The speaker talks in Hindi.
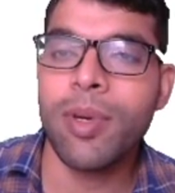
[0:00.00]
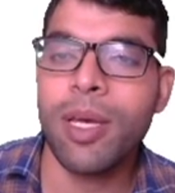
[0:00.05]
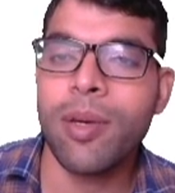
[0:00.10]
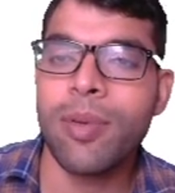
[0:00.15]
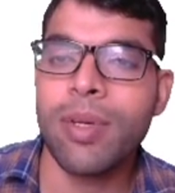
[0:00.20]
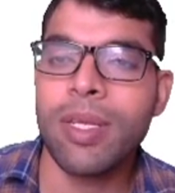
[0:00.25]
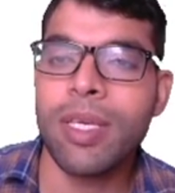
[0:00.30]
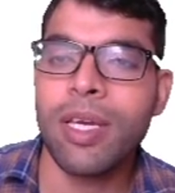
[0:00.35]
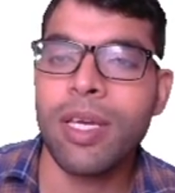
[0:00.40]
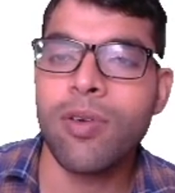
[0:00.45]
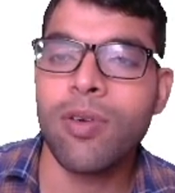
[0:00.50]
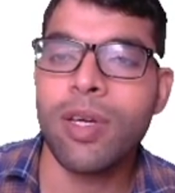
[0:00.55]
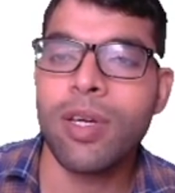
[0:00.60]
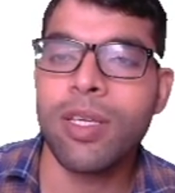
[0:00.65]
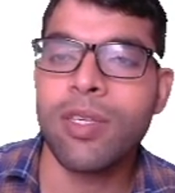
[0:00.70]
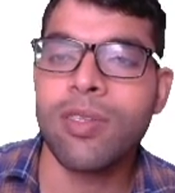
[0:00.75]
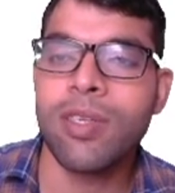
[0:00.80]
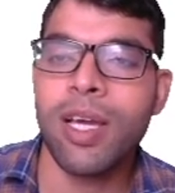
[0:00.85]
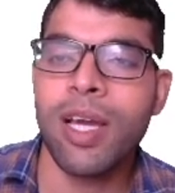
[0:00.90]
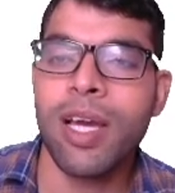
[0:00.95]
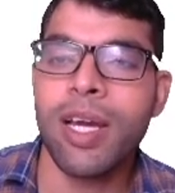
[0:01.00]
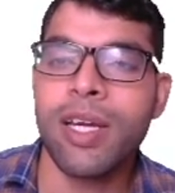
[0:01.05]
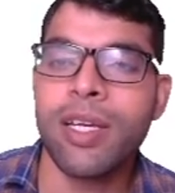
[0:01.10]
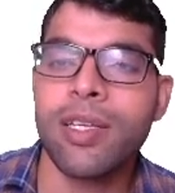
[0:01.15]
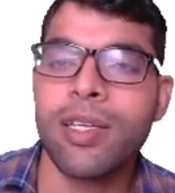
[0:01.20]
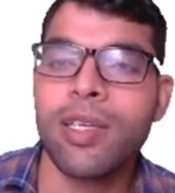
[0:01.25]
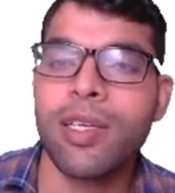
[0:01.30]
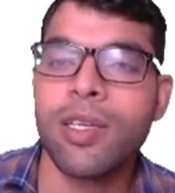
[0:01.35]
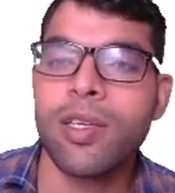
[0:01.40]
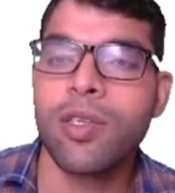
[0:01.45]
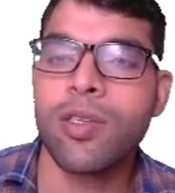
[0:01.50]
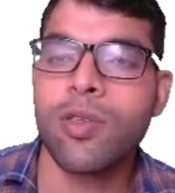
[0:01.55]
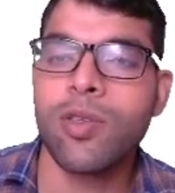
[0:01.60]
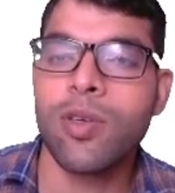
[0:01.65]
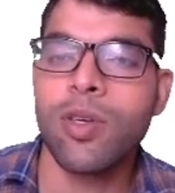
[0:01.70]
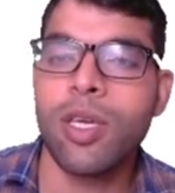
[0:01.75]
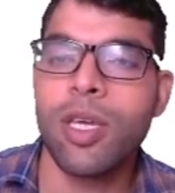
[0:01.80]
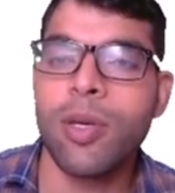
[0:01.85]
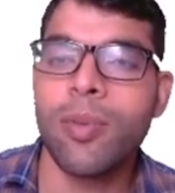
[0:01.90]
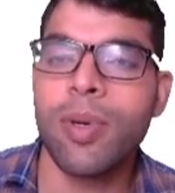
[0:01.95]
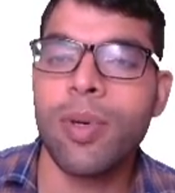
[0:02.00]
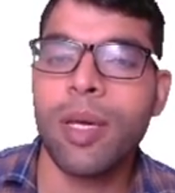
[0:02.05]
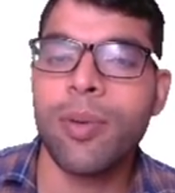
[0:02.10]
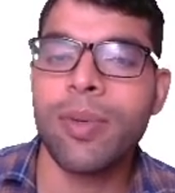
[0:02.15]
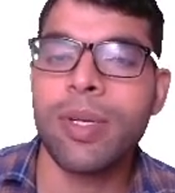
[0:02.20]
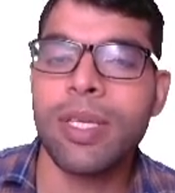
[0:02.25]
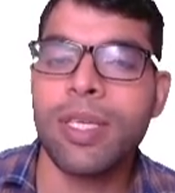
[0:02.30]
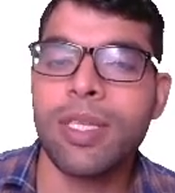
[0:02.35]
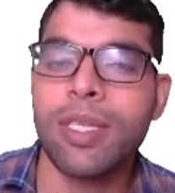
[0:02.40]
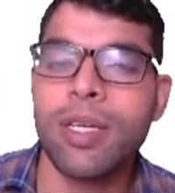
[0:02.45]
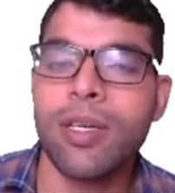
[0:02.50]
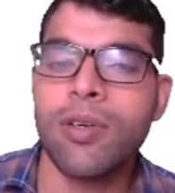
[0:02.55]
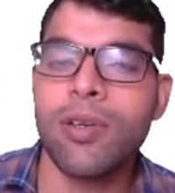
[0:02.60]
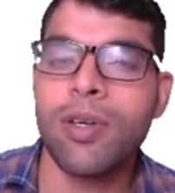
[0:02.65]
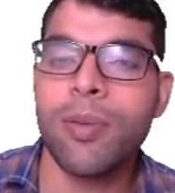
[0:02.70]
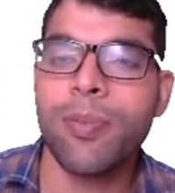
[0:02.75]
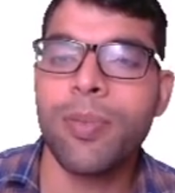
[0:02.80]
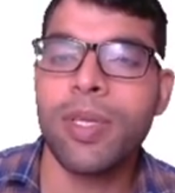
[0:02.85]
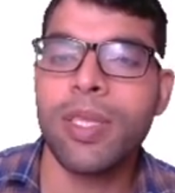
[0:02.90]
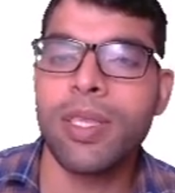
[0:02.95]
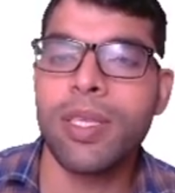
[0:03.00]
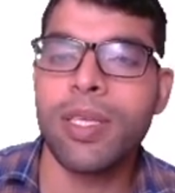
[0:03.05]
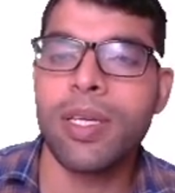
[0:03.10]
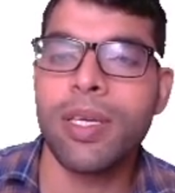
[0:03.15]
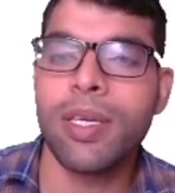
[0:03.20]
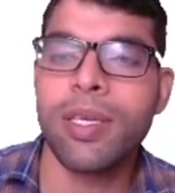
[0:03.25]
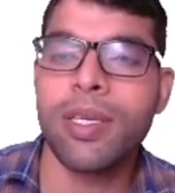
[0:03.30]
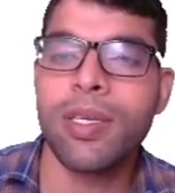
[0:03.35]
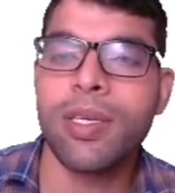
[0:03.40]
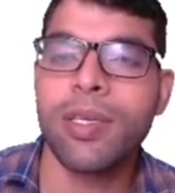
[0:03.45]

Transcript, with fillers: बराबर क्या हो गया साठ तो ए बराबर कितना हो गया पंद्रह